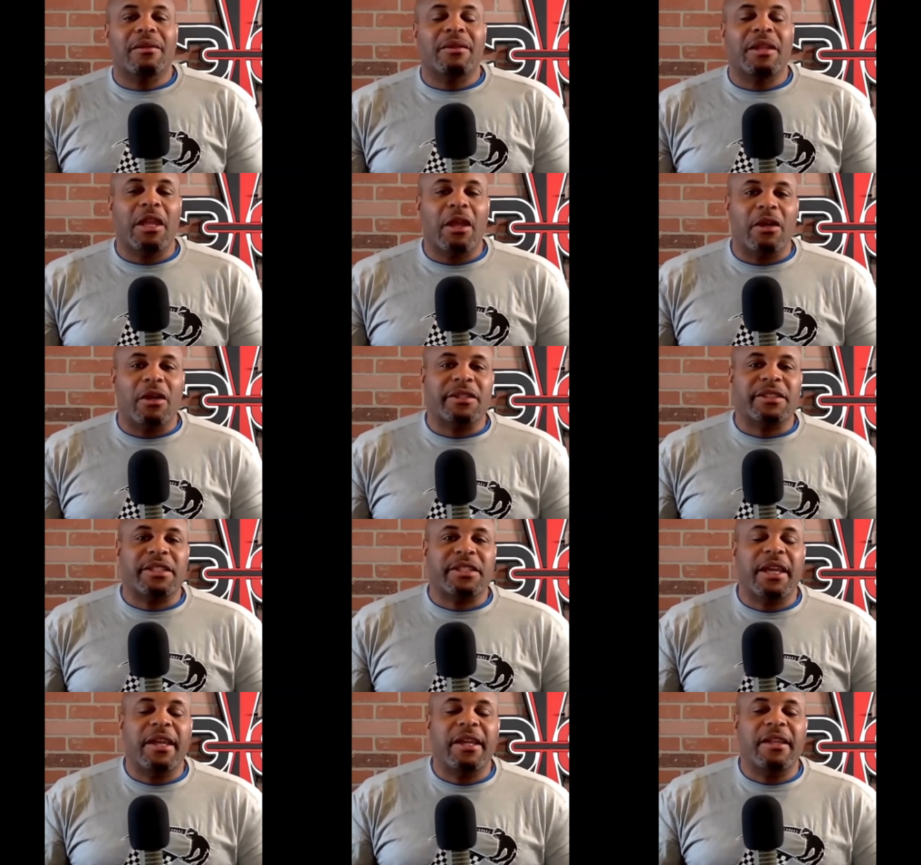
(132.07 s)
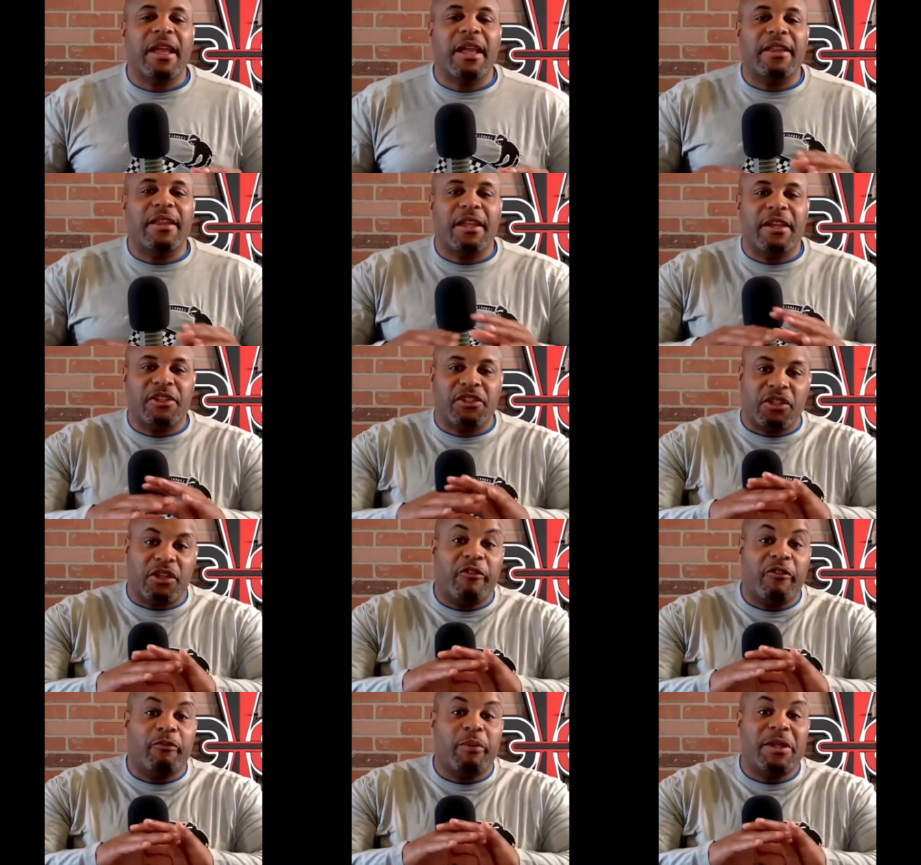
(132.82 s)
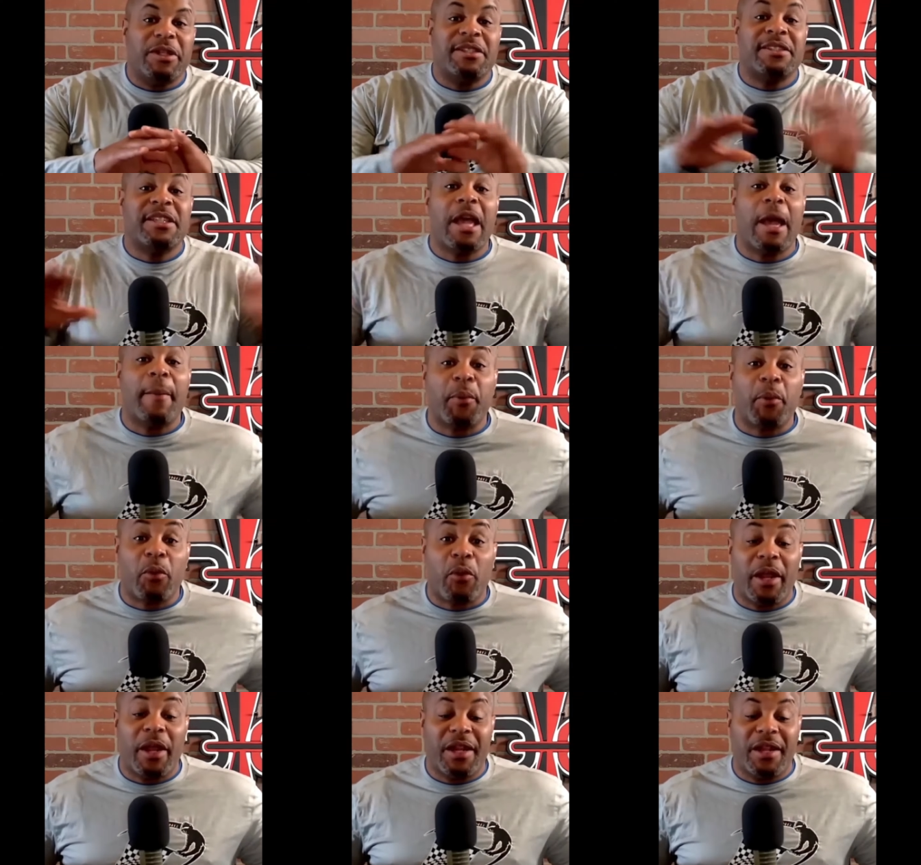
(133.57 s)
eles, eles estão dizendo que deveriam
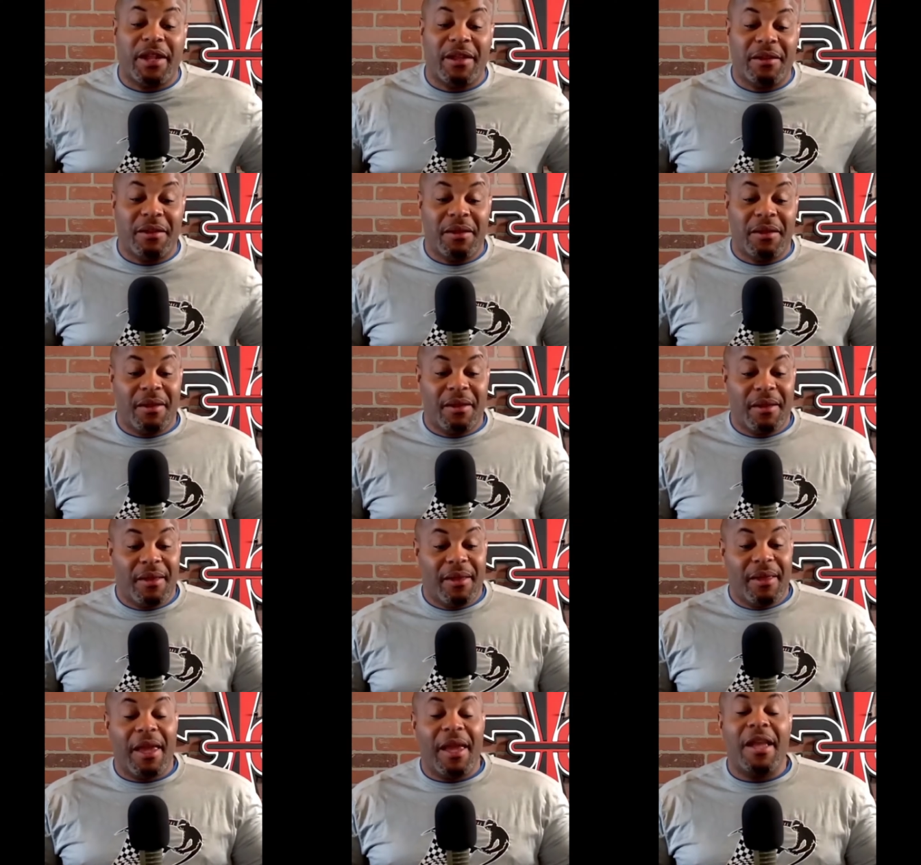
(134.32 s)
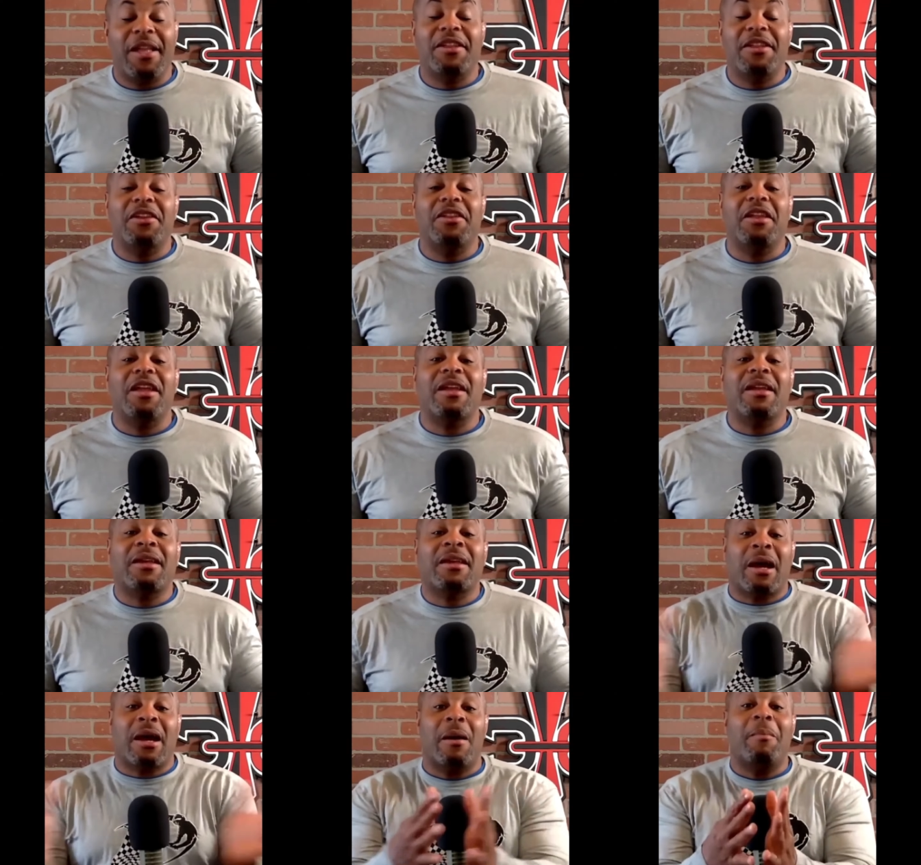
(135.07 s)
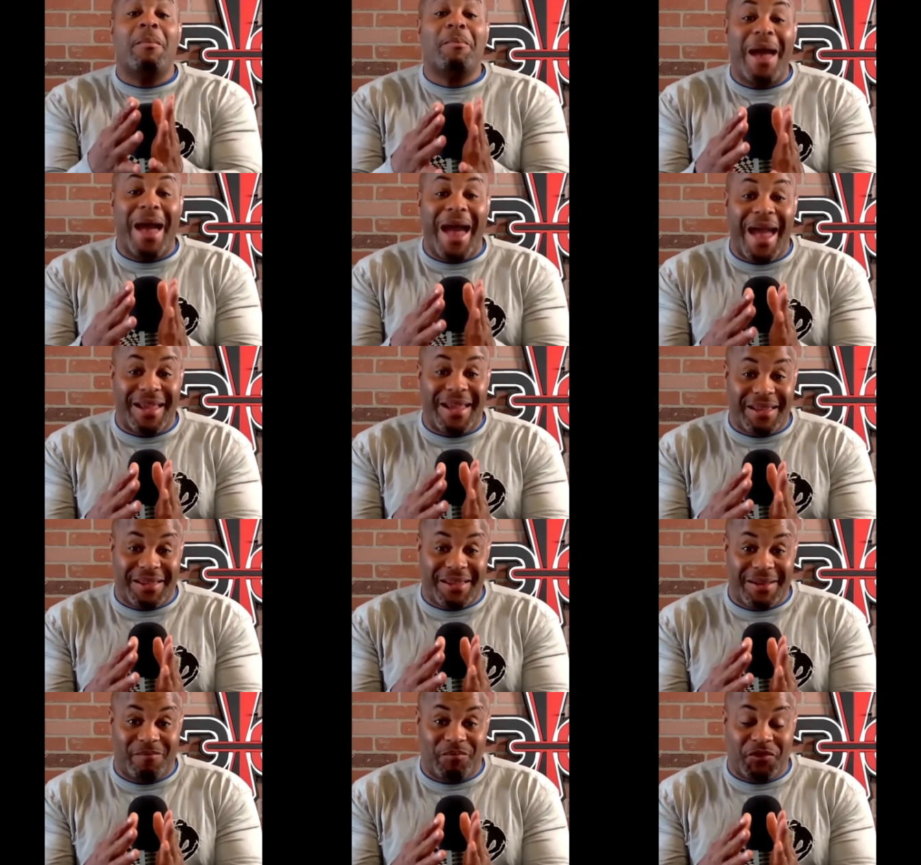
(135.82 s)
ter sido separados e então
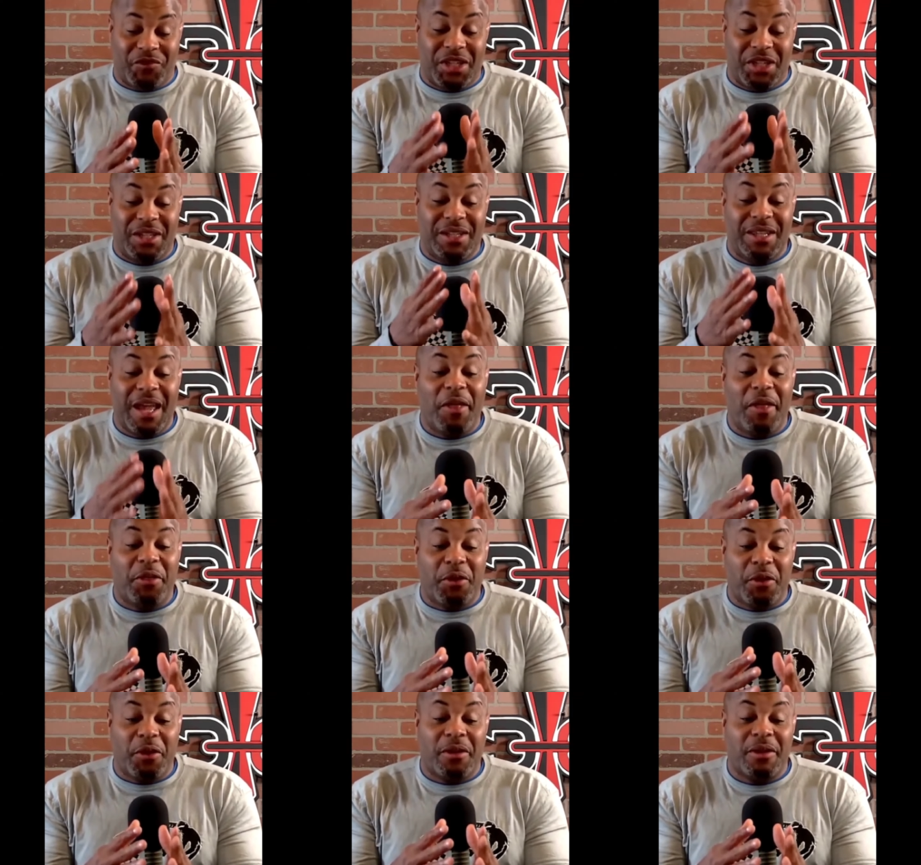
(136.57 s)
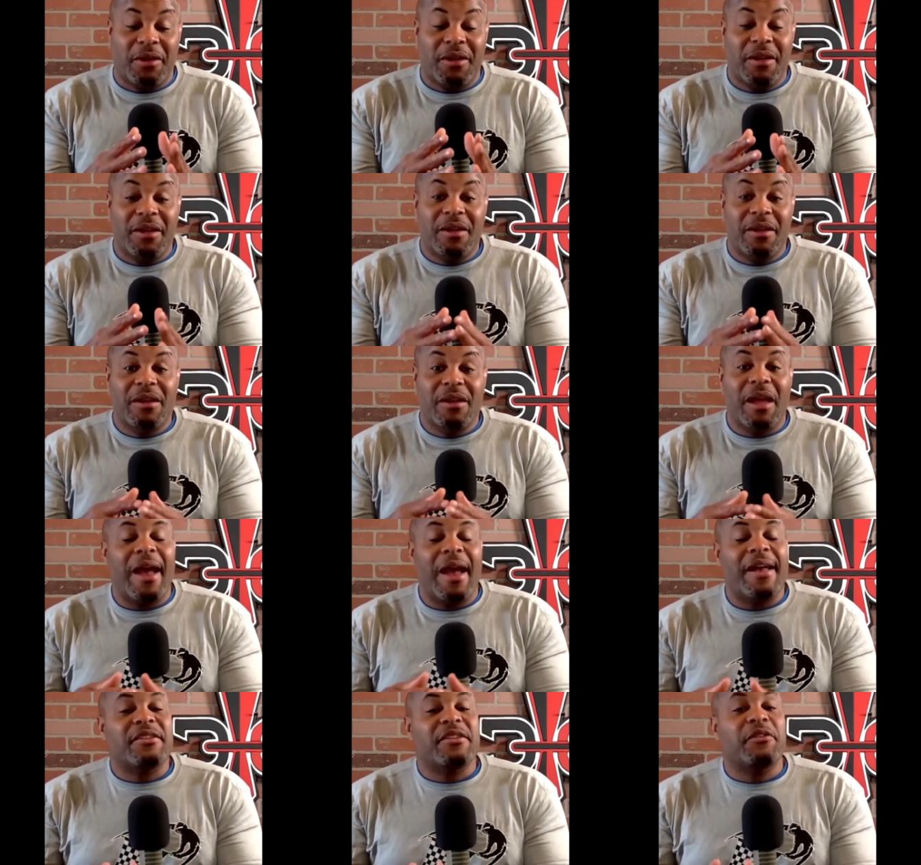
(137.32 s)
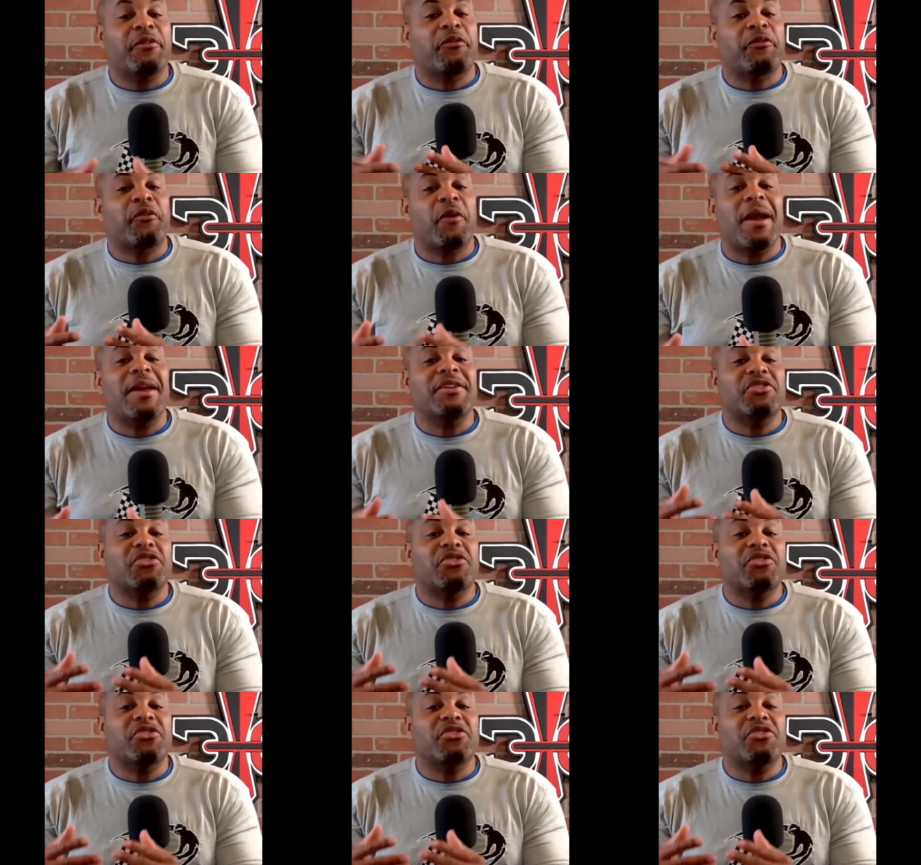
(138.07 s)
voltamos juntos com um novo reinício.